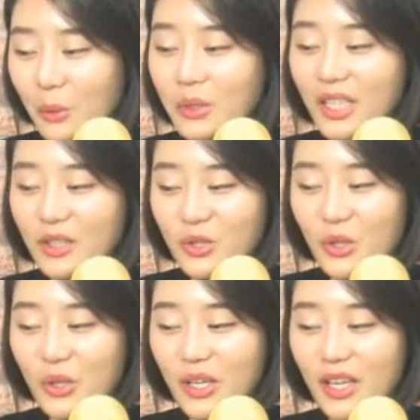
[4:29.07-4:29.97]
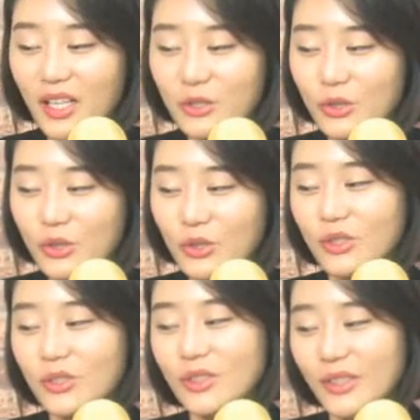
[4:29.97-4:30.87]
오늘의 추억의 가수
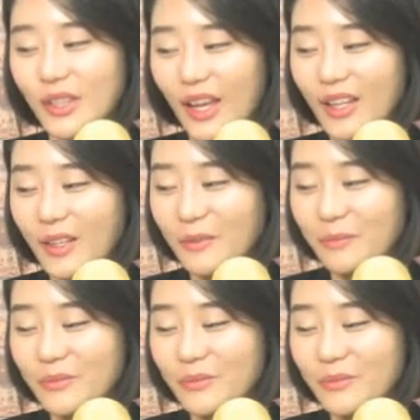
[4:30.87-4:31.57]
네,